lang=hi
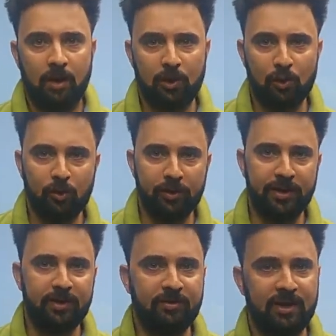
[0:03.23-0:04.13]
हेलो
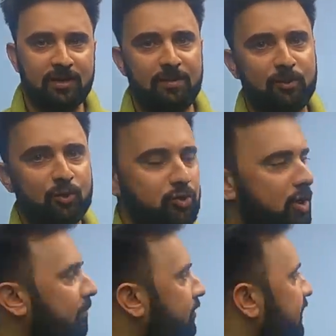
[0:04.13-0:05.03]
एंड वेलकम टू
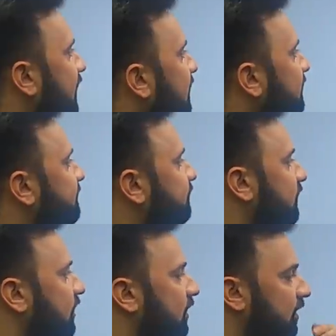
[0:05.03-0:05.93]
जॉब्स अड्डा
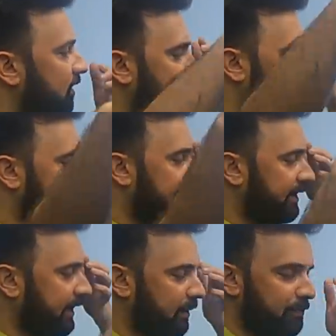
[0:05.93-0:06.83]
कल
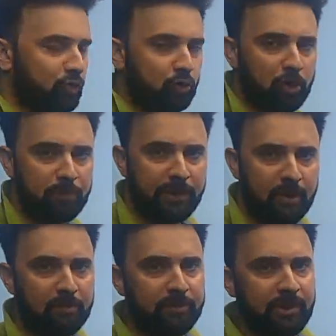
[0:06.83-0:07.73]
के एपिसोड में
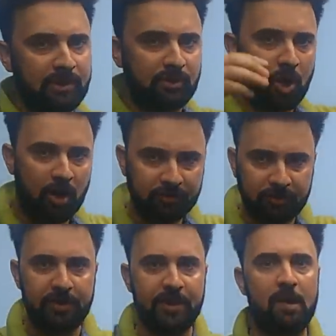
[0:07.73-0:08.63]
हमने नॉर्थ
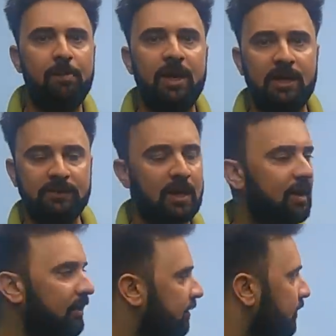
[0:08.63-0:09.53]
इंडिया पढ़ा था